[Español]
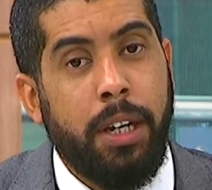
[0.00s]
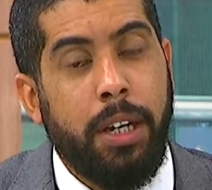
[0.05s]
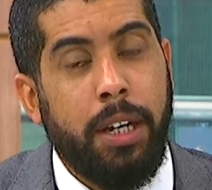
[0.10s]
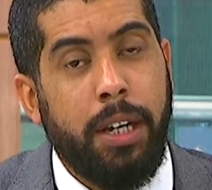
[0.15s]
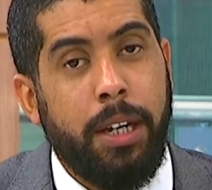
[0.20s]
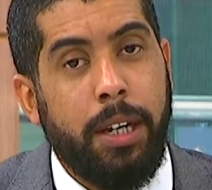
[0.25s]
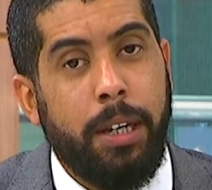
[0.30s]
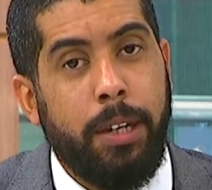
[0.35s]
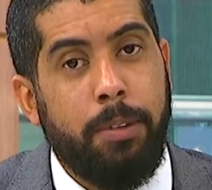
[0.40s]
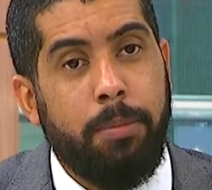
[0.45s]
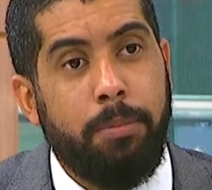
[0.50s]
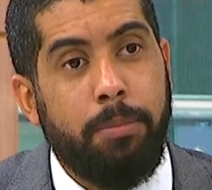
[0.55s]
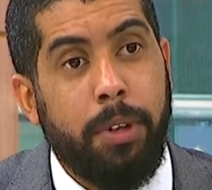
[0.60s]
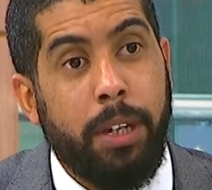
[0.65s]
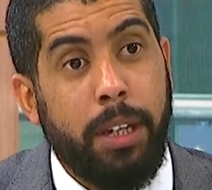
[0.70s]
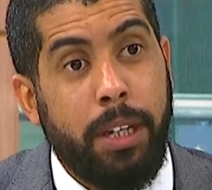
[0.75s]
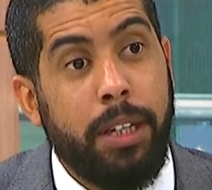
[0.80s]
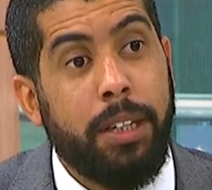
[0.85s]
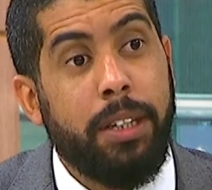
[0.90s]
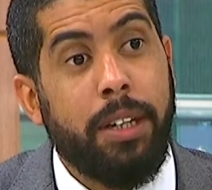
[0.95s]

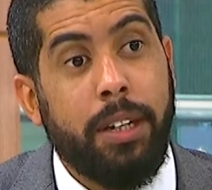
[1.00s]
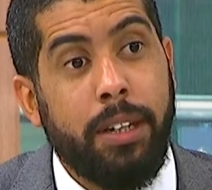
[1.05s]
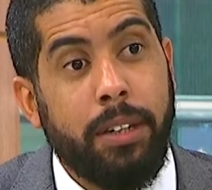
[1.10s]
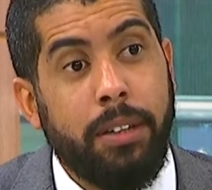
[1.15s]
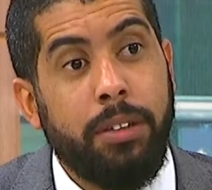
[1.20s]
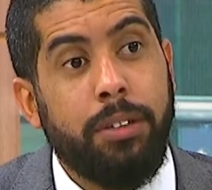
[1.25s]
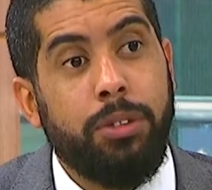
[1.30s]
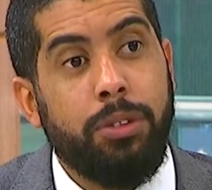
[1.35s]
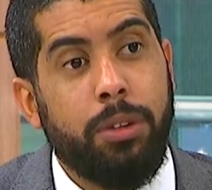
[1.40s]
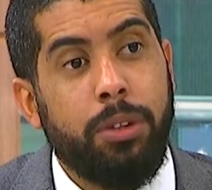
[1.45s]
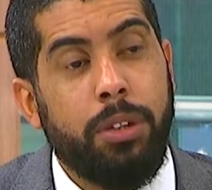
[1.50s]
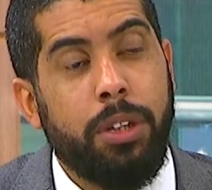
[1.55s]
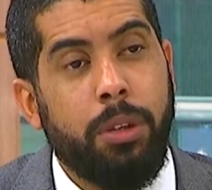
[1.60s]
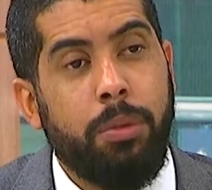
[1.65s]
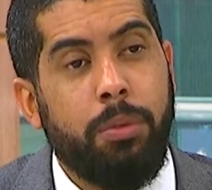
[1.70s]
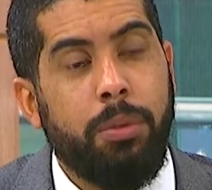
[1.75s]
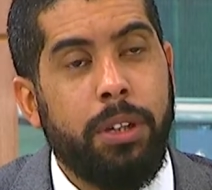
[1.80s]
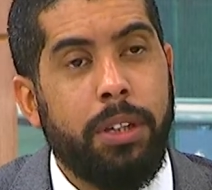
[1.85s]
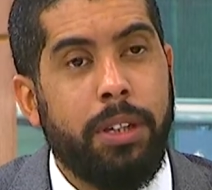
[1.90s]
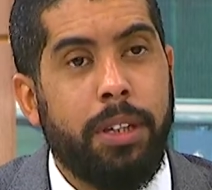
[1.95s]
en esta rendición de
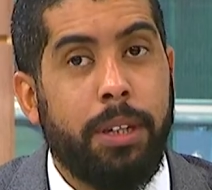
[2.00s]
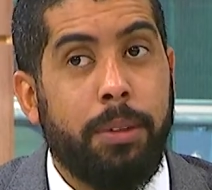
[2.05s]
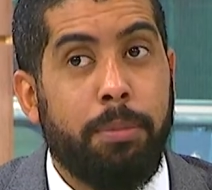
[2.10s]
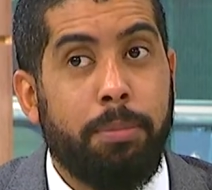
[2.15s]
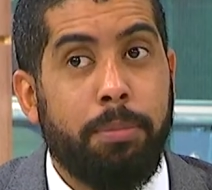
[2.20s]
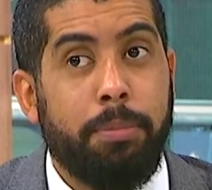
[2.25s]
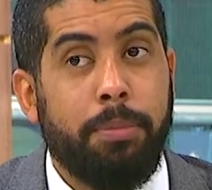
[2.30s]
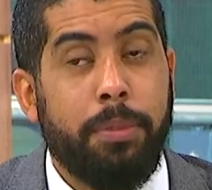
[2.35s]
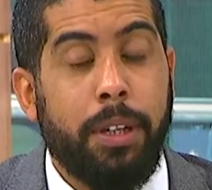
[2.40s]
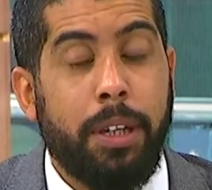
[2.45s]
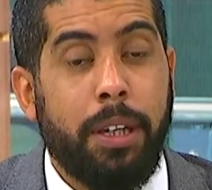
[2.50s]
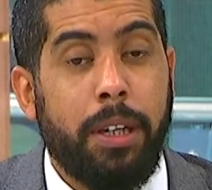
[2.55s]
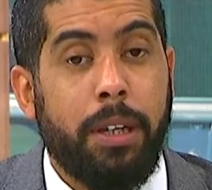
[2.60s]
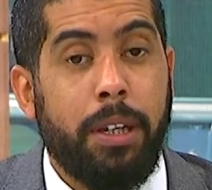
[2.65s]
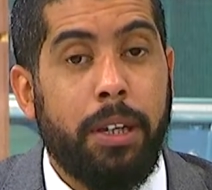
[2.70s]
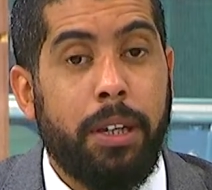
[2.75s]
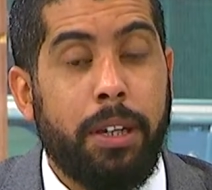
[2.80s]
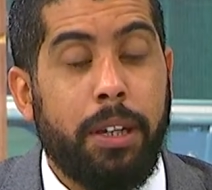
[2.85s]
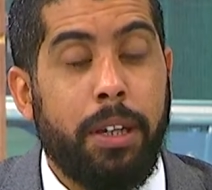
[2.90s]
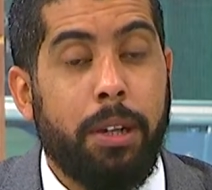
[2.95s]
cuentas
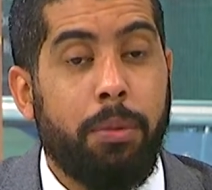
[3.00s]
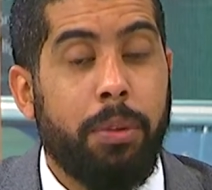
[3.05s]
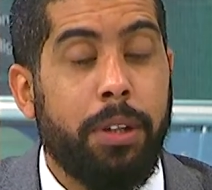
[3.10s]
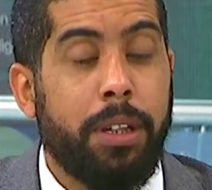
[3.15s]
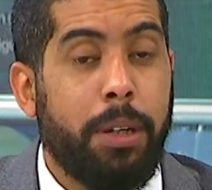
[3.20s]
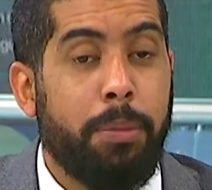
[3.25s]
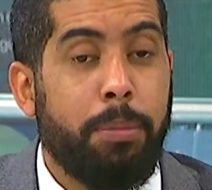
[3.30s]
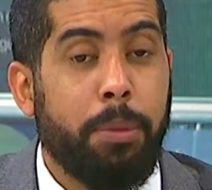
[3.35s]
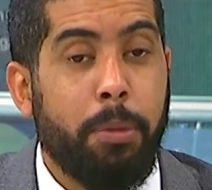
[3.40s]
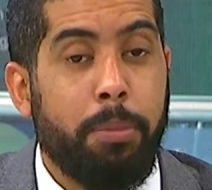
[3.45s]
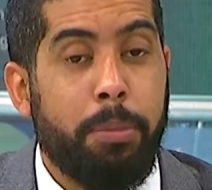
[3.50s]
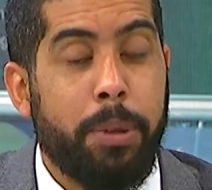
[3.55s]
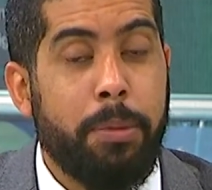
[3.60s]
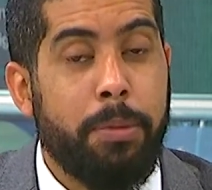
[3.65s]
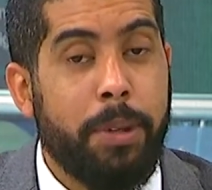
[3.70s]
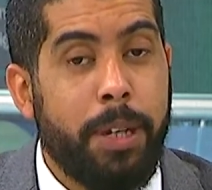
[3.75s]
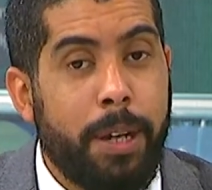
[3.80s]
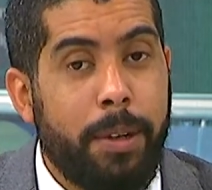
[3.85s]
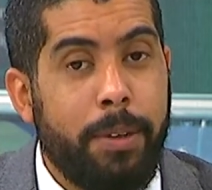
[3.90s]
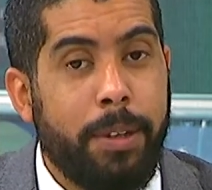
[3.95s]
eh, de Cuentas por
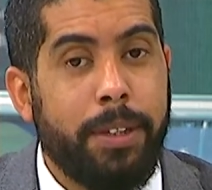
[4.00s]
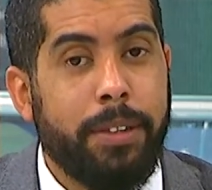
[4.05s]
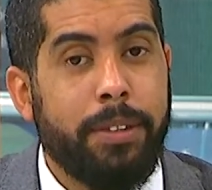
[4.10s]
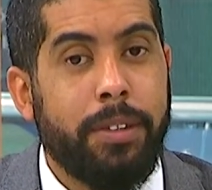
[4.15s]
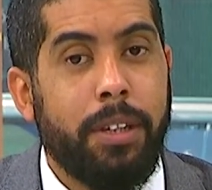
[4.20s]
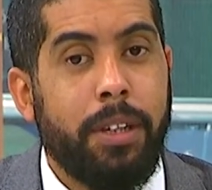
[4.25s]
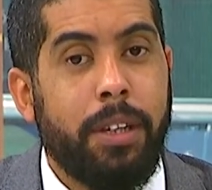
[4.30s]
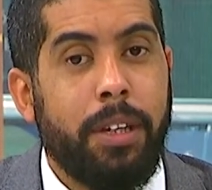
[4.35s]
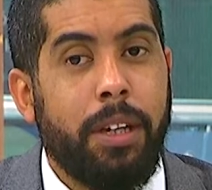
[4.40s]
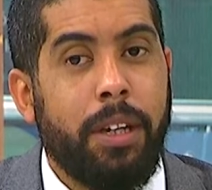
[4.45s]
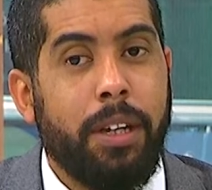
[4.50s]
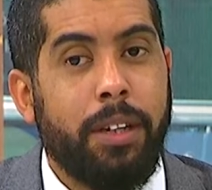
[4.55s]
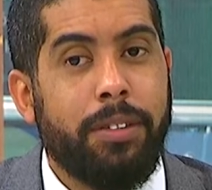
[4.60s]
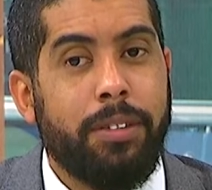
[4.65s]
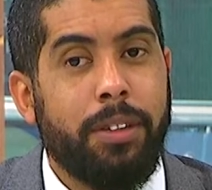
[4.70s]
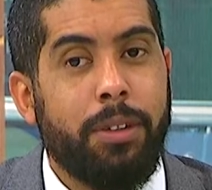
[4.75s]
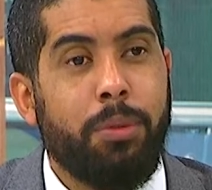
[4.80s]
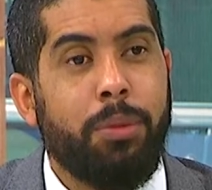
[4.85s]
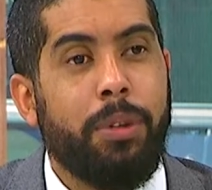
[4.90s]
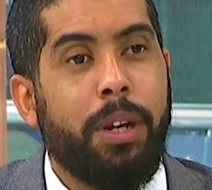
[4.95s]
primera vez
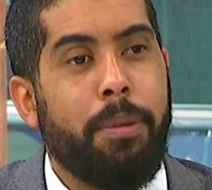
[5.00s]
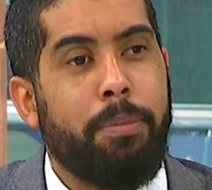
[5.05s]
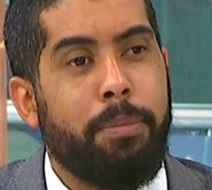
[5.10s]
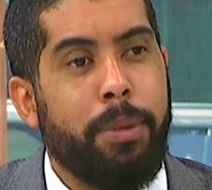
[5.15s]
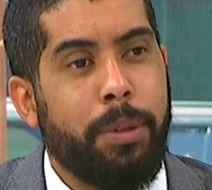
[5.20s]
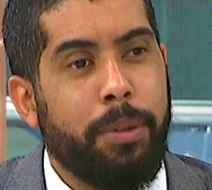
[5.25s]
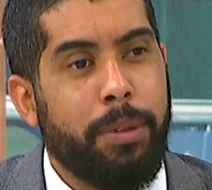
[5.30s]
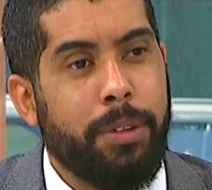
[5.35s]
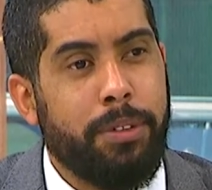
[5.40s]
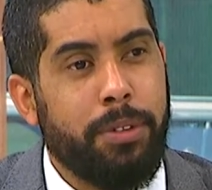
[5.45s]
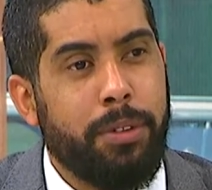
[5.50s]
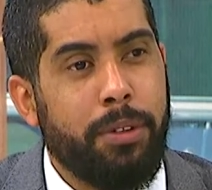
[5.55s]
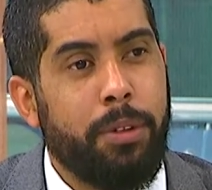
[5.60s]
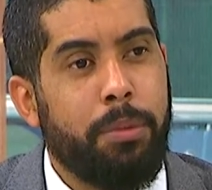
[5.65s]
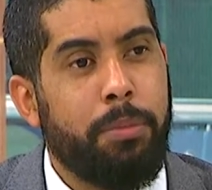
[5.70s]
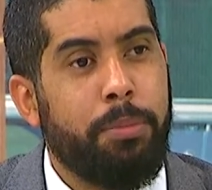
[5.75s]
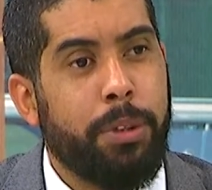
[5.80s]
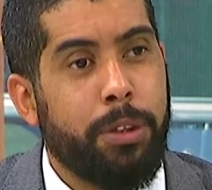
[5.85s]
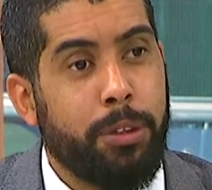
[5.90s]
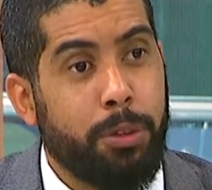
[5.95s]
existe una
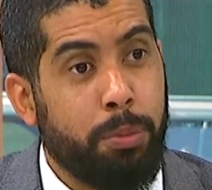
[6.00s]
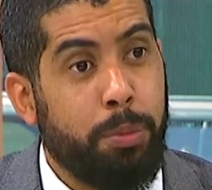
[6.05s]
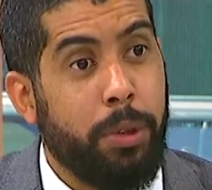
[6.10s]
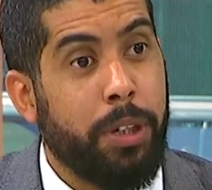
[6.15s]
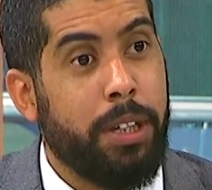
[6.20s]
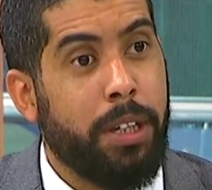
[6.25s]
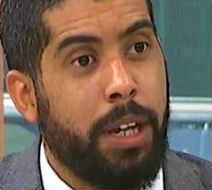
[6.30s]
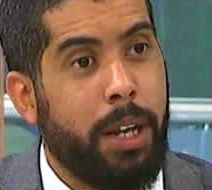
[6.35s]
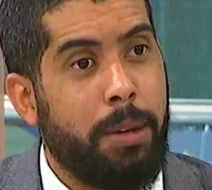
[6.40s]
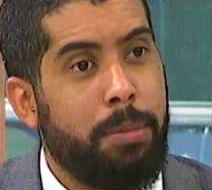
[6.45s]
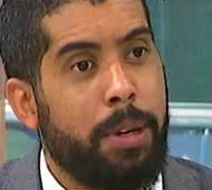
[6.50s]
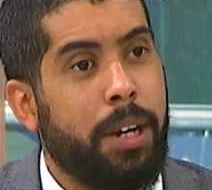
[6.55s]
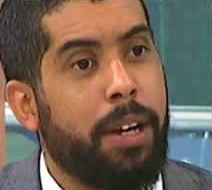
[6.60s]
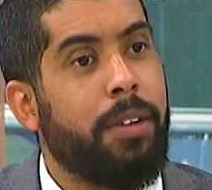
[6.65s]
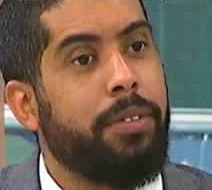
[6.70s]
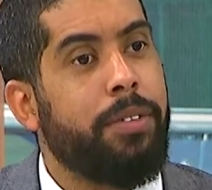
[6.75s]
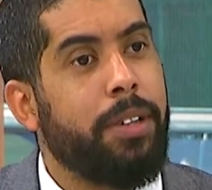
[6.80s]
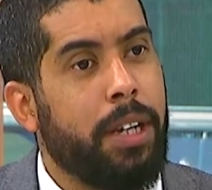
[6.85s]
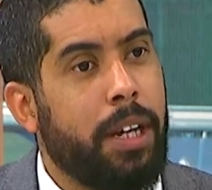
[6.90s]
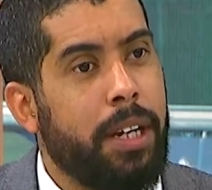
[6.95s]
previsión presupuestal para la
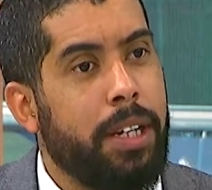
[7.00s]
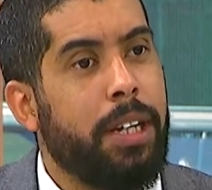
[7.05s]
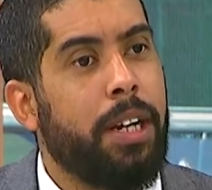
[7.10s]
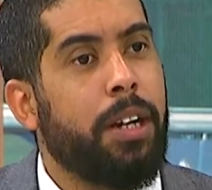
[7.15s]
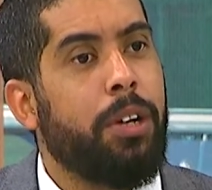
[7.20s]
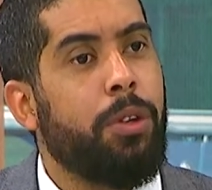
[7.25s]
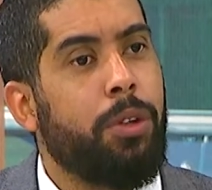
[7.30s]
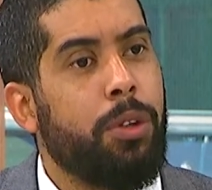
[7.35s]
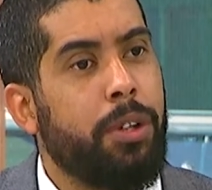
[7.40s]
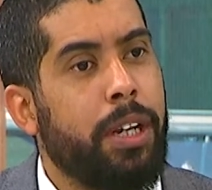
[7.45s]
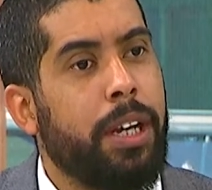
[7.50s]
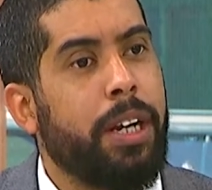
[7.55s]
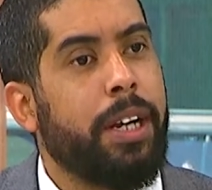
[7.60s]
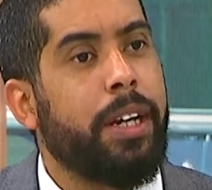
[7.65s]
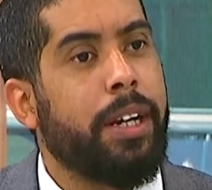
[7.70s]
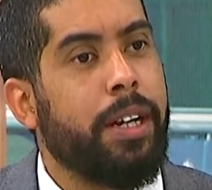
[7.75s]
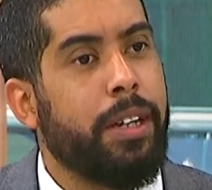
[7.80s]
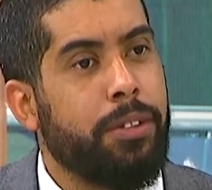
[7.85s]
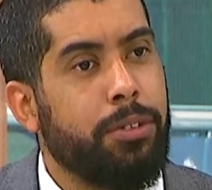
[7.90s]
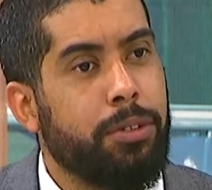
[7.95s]
Fiscalía con la
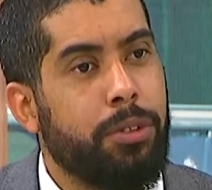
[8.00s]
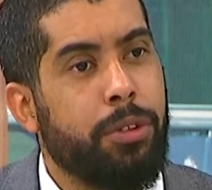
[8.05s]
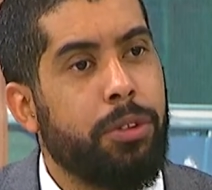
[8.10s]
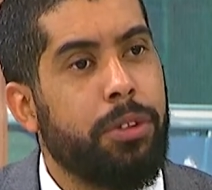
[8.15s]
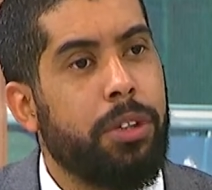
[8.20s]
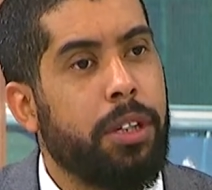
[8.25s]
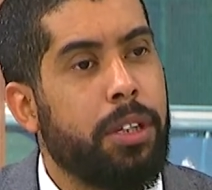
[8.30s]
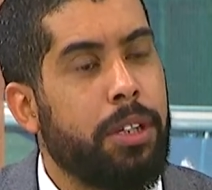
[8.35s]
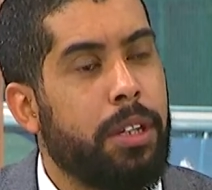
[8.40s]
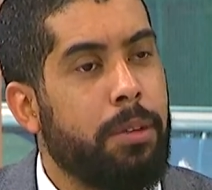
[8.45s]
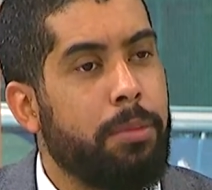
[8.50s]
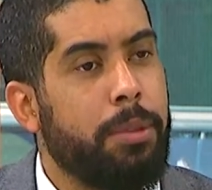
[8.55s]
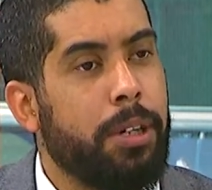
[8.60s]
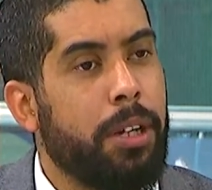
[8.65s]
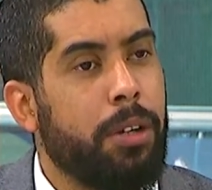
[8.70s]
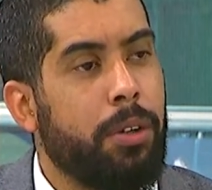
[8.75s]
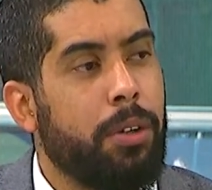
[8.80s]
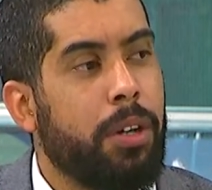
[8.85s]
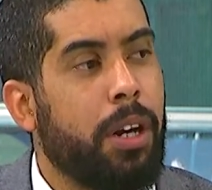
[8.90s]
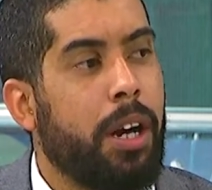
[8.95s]
creación de
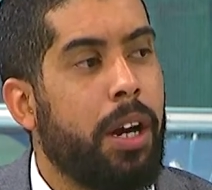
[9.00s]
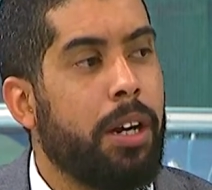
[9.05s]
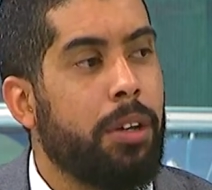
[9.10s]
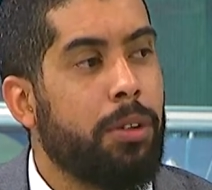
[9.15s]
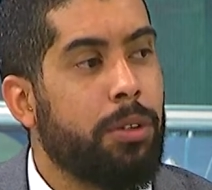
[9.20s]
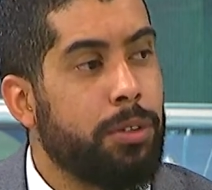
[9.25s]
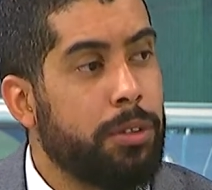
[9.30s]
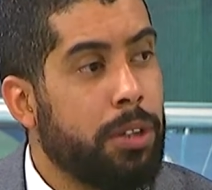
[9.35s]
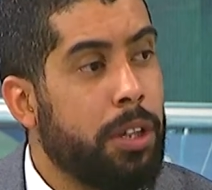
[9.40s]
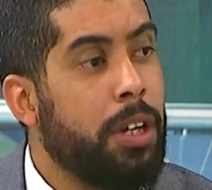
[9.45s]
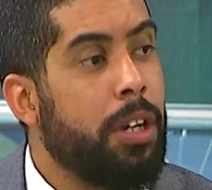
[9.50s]
determinados cargos,